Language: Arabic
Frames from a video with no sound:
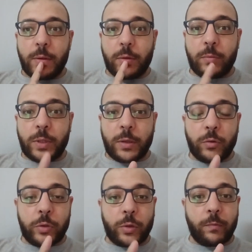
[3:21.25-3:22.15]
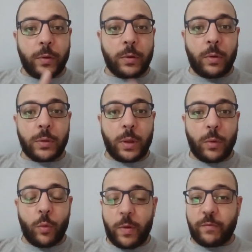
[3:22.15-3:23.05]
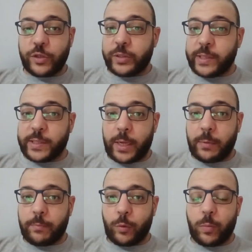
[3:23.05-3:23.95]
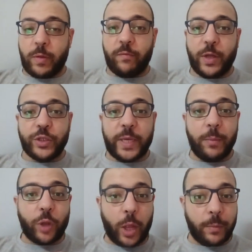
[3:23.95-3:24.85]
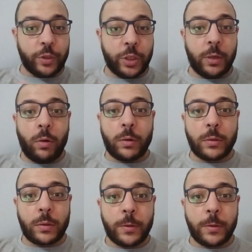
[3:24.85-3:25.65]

تنتج تصرفات خاطئة وما ينفعش تنسحب وما ينفعش إن هي ما تعجبش اللي غلط